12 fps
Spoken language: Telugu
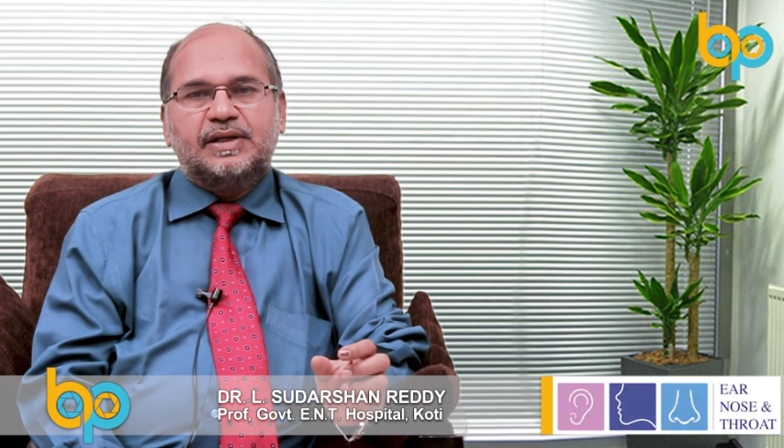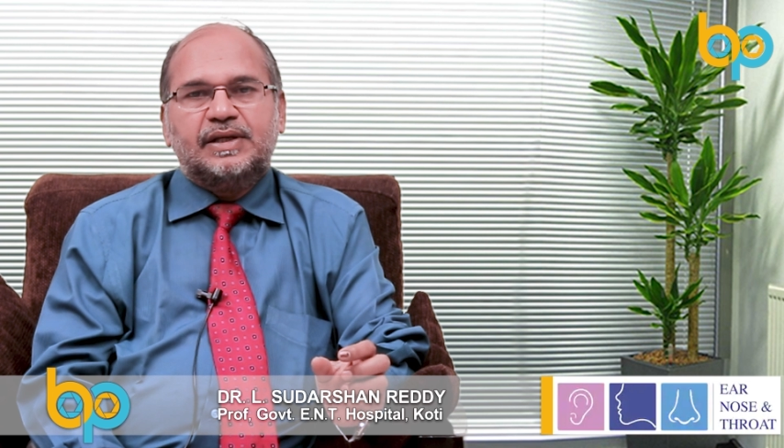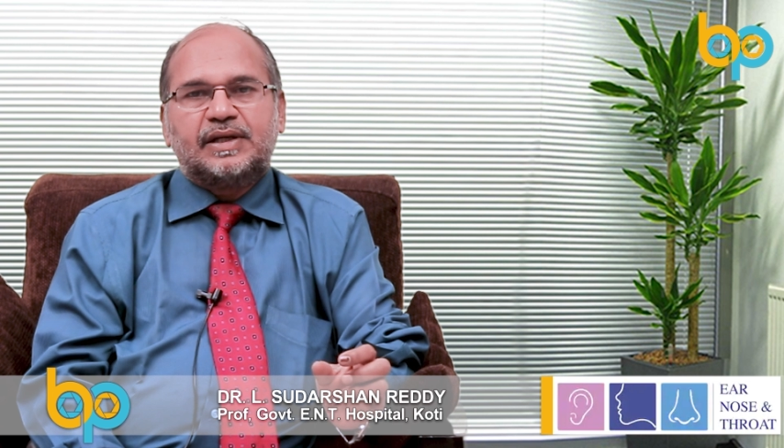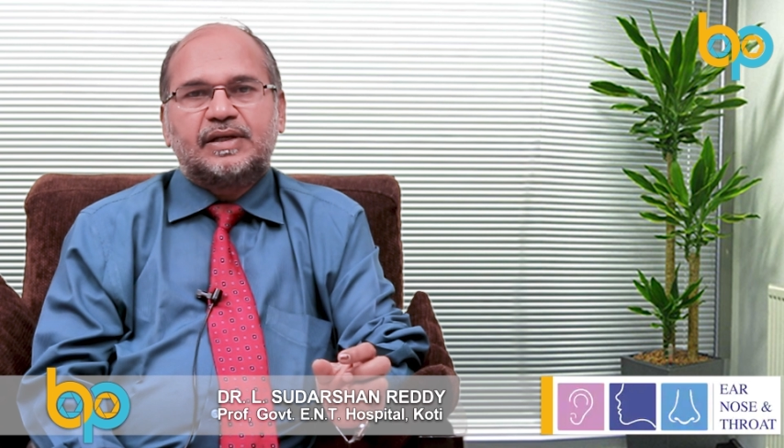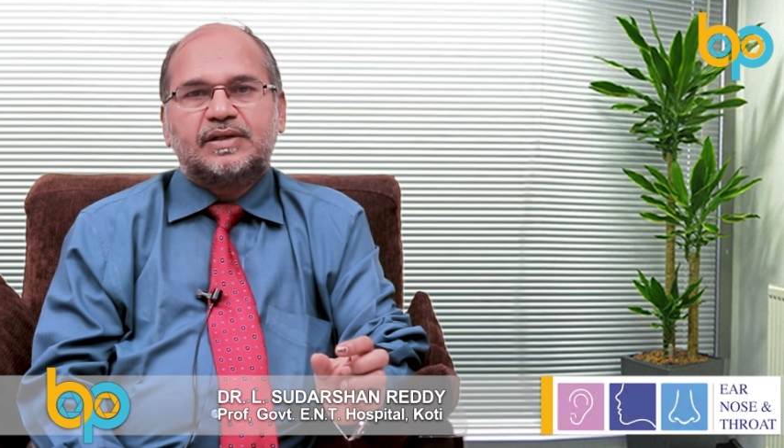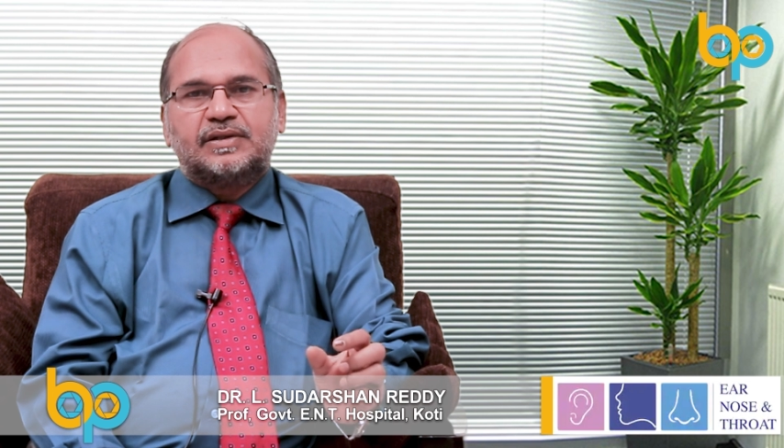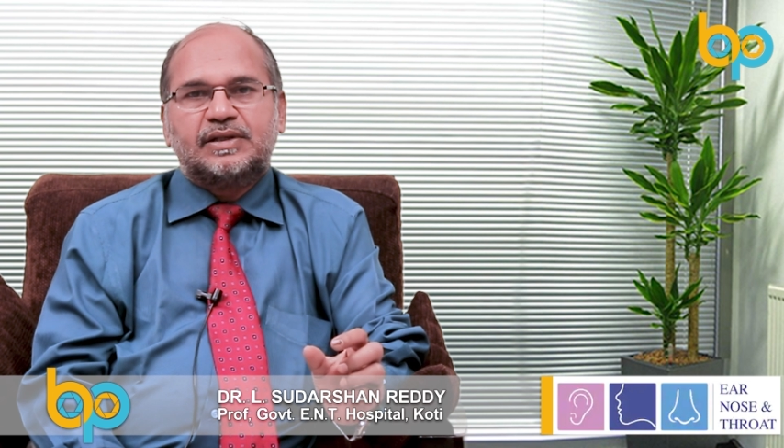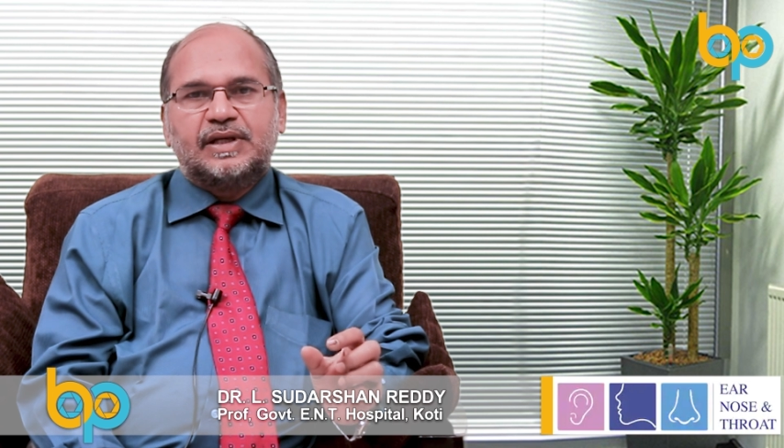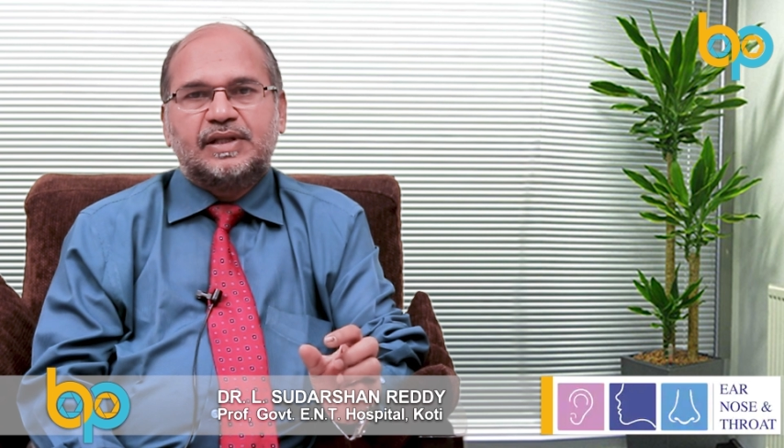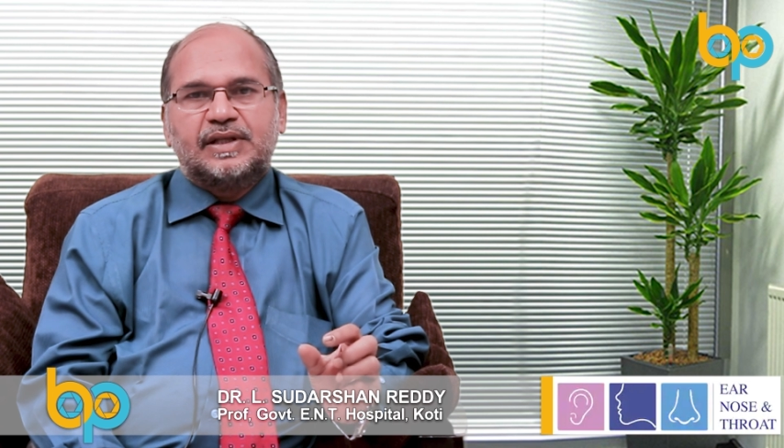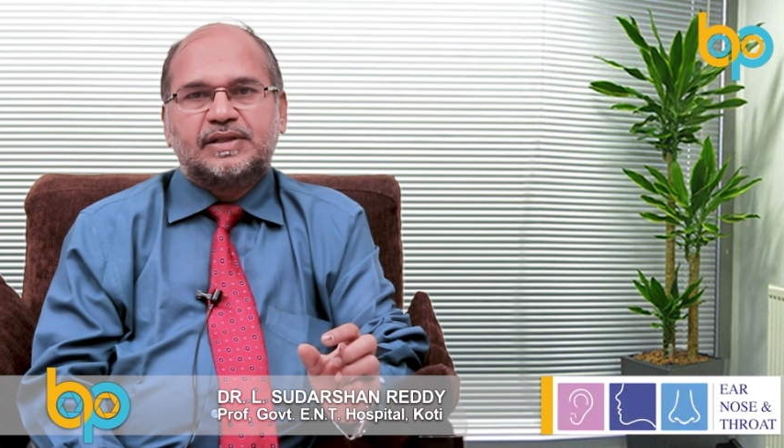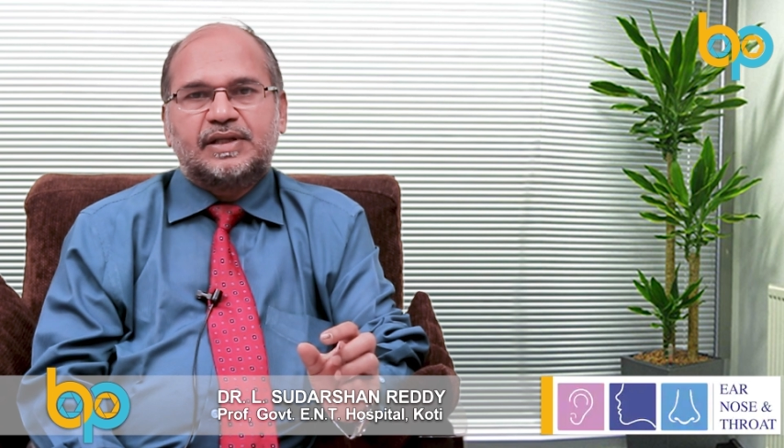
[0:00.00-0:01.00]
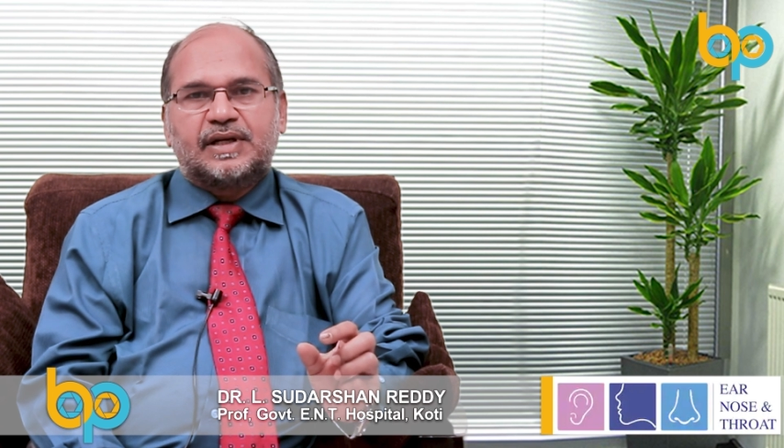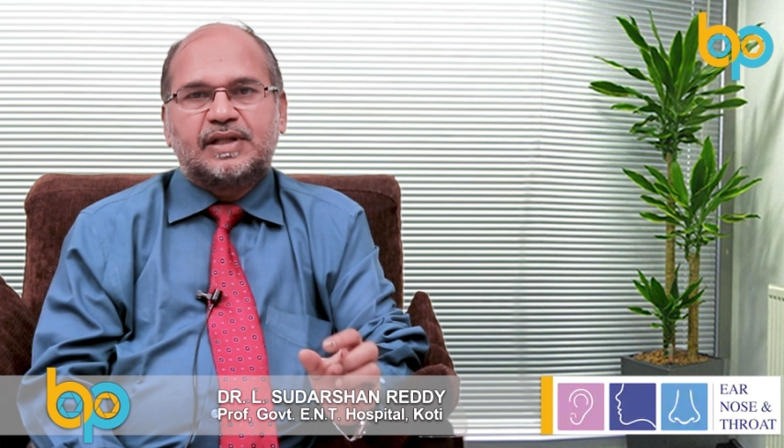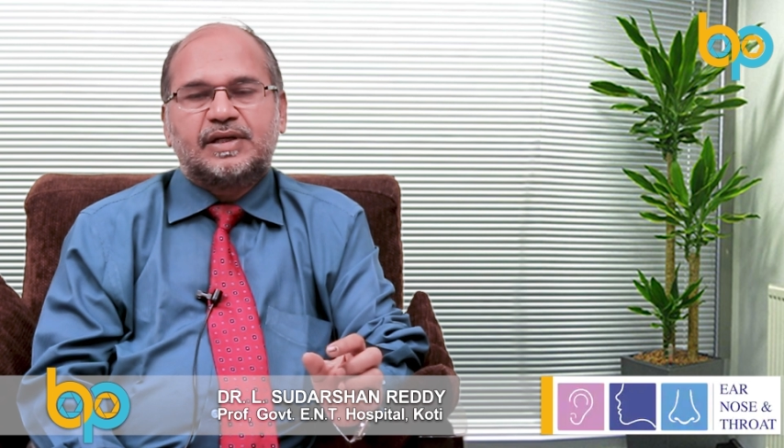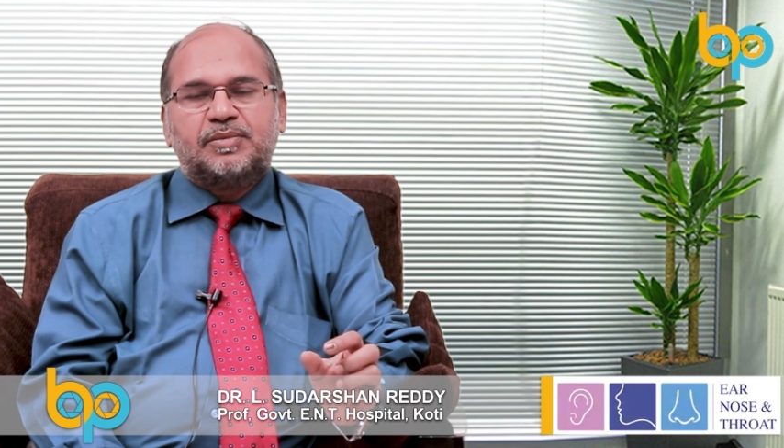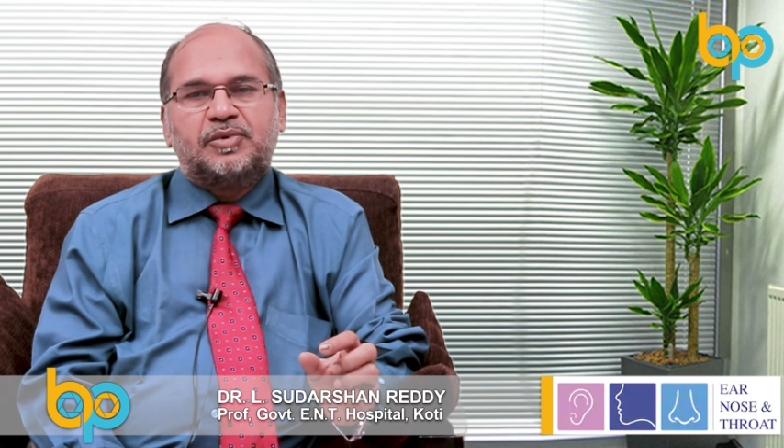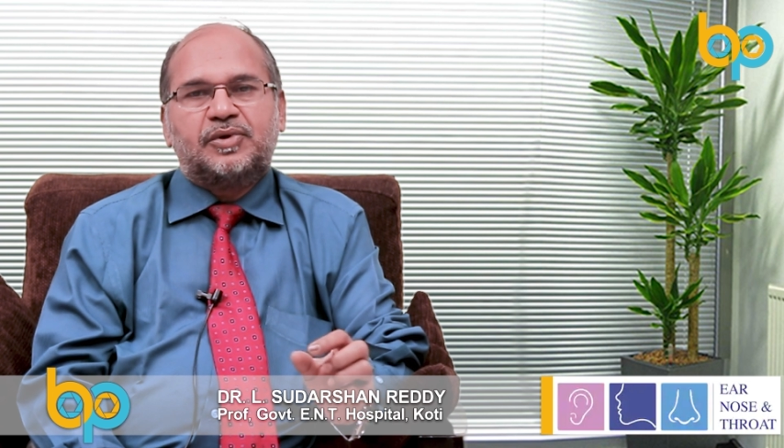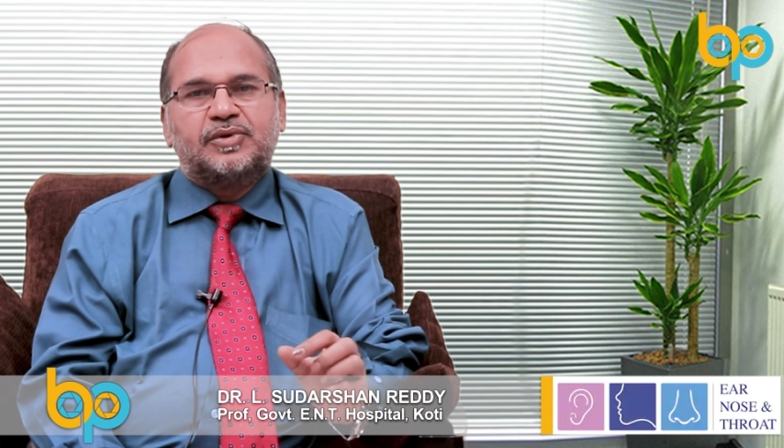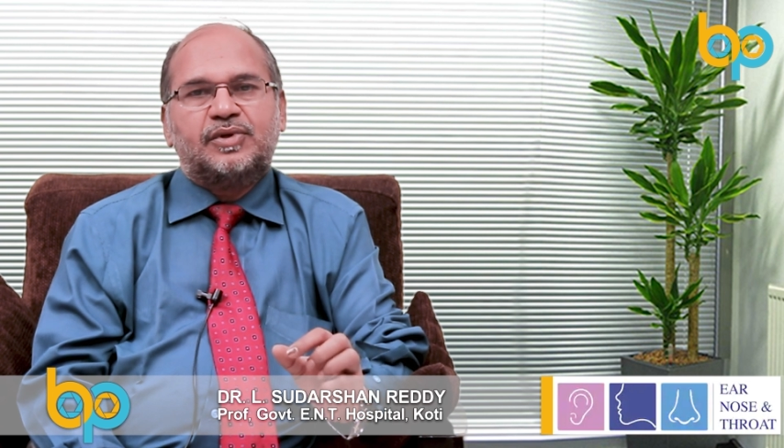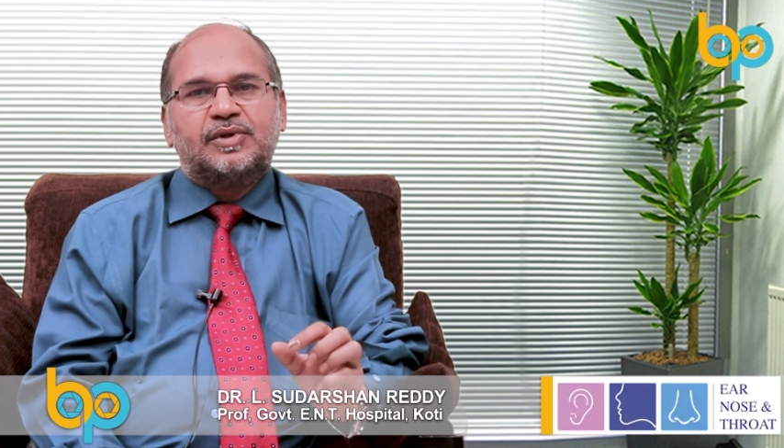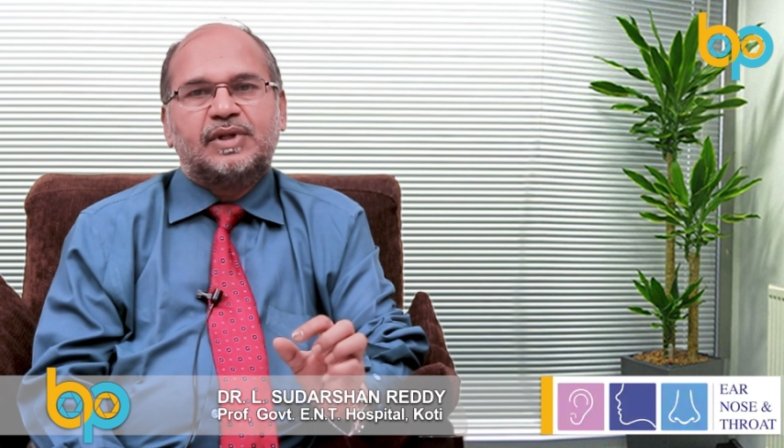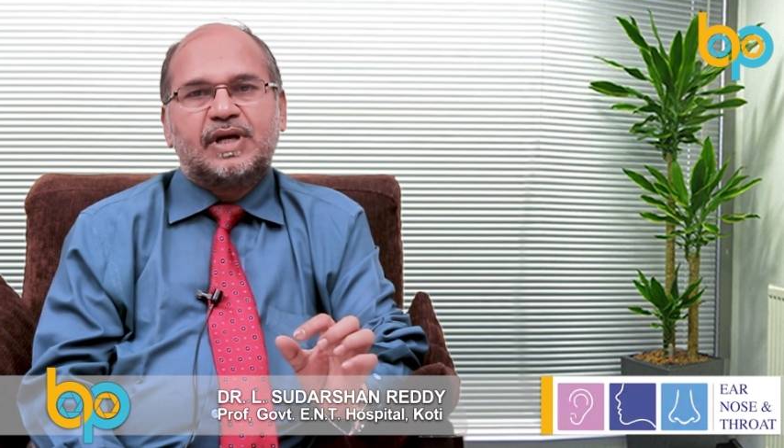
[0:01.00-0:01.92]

ఇయర్ ఏదైతే రంధ్రం ఉంటుందో